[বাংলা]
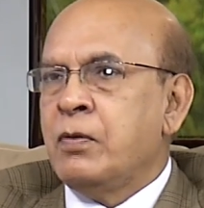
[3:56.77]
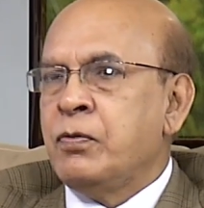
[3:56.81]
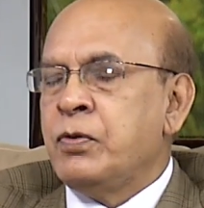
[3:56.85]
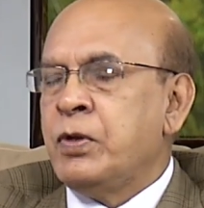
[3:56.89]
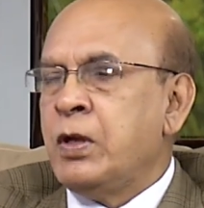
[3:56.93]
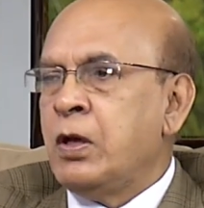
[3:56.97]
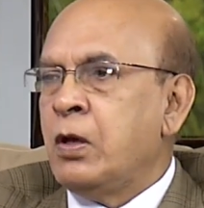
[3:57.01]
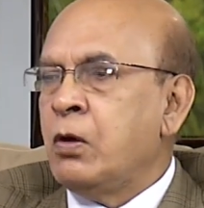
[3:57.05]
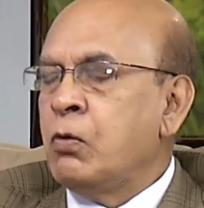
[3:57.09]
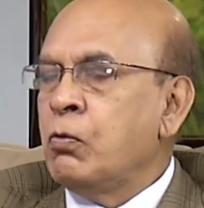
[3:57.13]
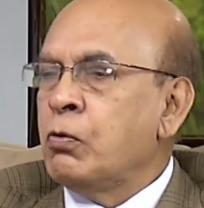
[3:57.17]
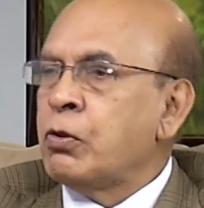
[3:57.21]

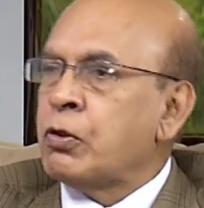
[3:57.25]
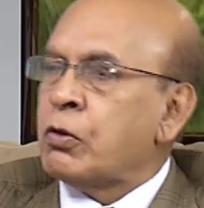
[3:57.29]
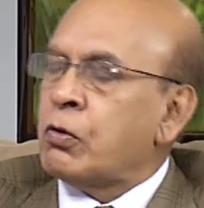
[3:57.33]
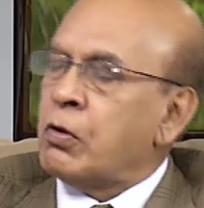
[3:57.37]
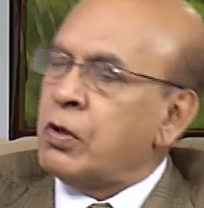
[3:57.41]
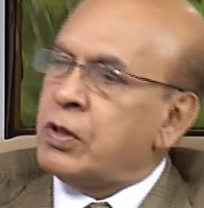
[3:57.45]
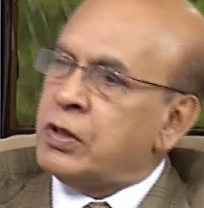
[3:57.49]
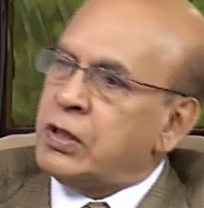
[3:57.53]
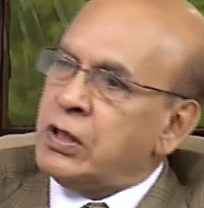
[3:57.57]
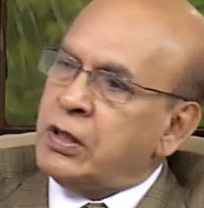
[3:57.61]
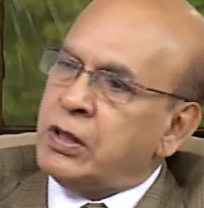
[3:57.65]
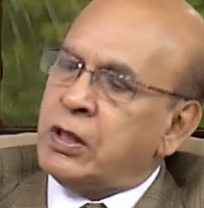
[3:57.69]
যে উসকো
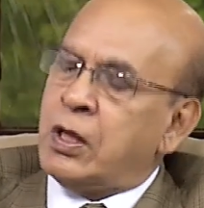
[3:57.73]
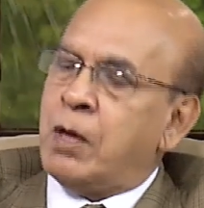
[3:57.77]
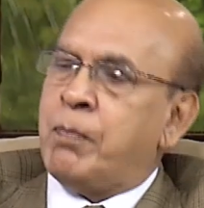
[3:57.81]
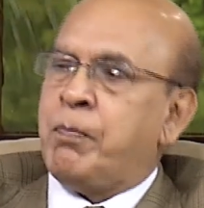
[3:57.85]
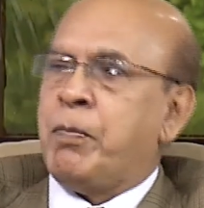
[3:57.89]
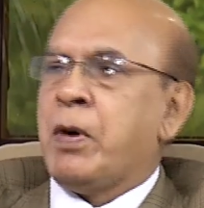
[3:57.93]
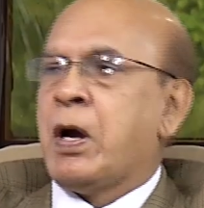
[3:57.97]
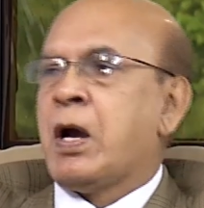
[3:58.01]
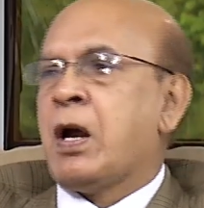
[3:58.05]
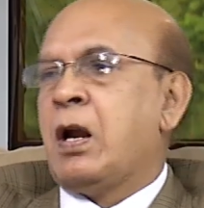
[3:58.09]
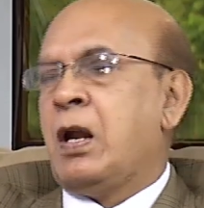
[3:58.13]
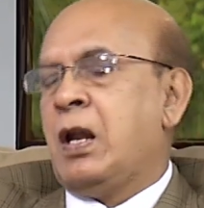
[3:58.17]
জিন্দা
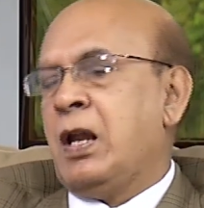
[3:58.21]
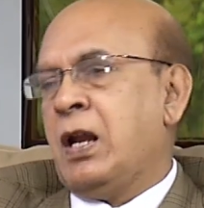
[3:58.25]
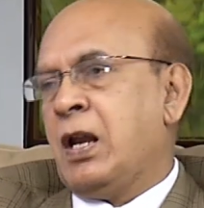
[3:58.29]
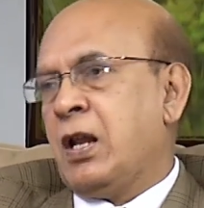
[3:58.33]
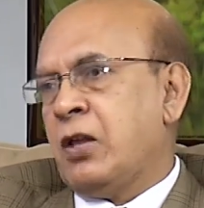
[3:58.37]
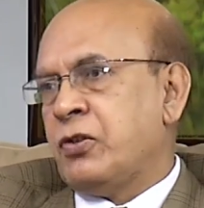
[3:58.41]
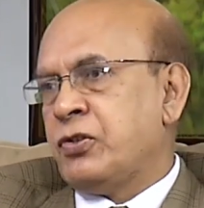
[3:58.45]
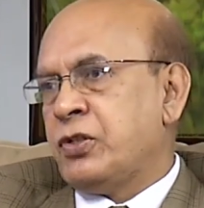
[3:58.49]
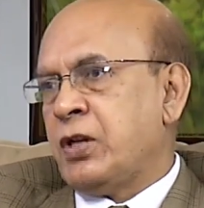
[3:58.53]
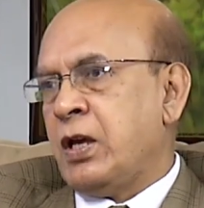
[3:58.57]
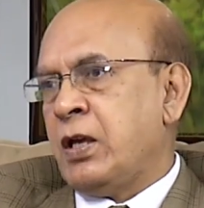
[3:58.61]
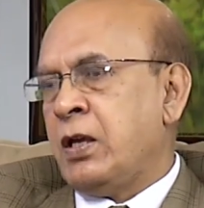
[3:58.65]
পাকার লেনা
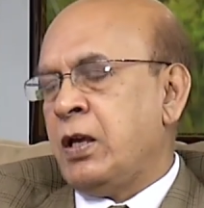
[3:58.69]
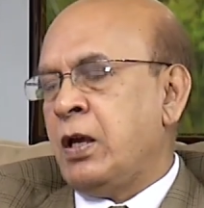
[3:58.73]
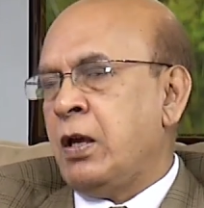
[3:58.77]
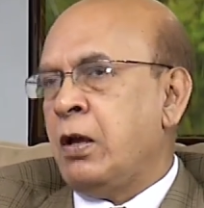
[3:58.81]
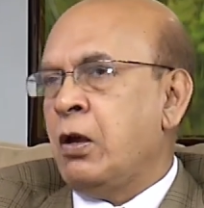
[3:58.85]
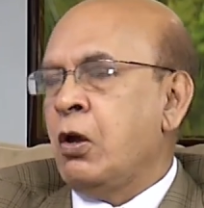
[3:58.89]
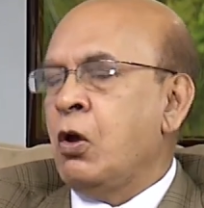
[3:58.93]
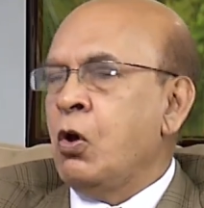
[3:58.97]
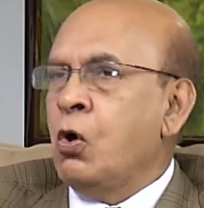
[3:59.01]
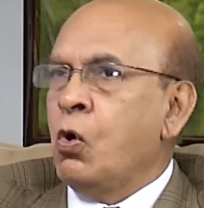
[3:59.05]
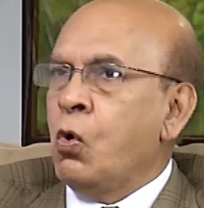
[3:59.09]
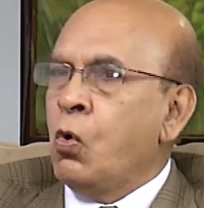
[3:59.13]
চাইয়ে
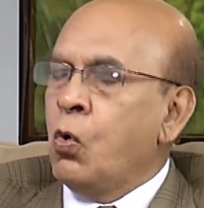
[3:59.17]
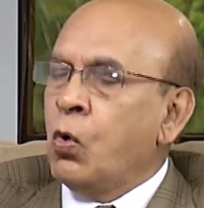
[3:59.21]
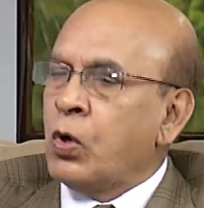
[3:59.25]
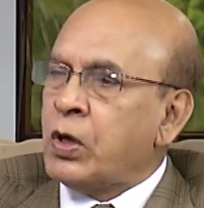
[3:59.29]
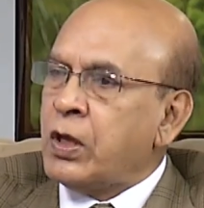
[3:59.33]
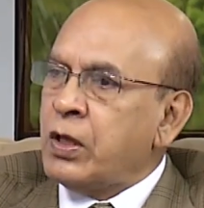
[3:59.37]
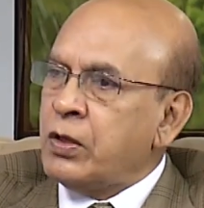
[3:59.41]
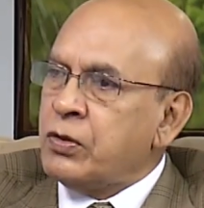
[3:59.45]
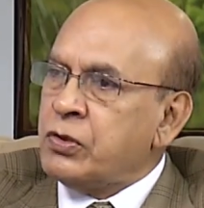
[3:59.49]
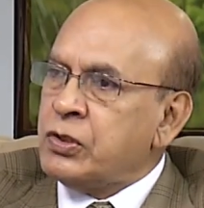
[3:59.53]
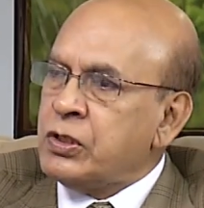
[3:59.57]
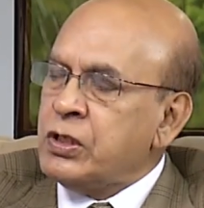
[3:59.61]

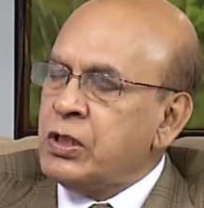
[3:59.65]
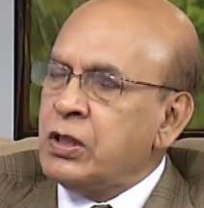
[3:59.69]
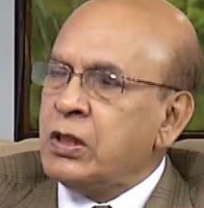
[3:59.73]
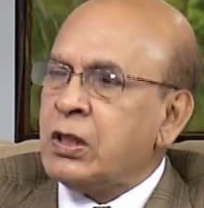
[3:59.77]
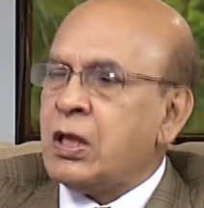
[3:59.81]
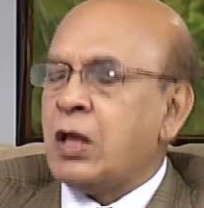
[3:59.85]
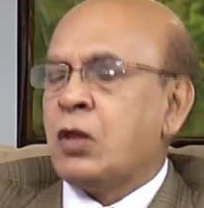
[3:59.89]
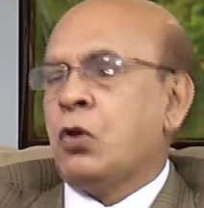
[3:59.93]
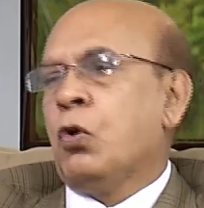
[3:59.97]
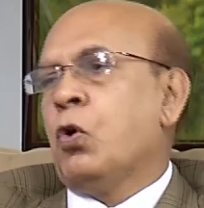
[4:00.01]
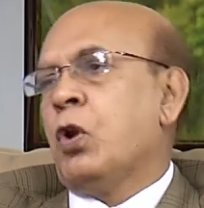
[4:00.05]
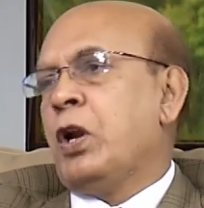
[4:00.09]
ওকে
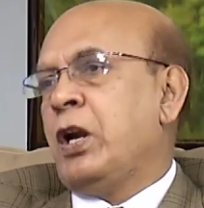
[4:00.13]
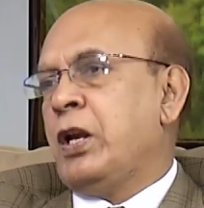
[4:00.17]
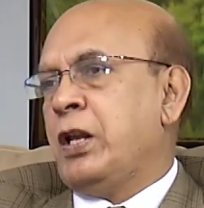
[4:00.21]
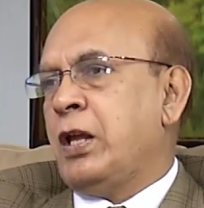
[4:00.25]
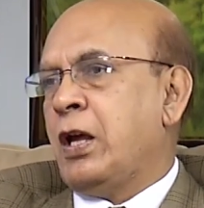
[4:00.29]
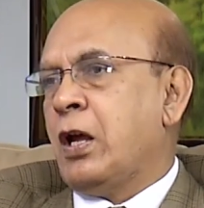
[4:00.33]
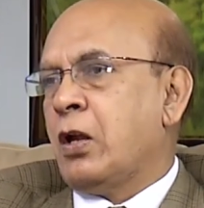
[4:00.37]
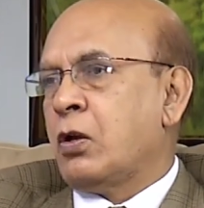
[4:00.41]
জিন্দা ধরে নিয়ে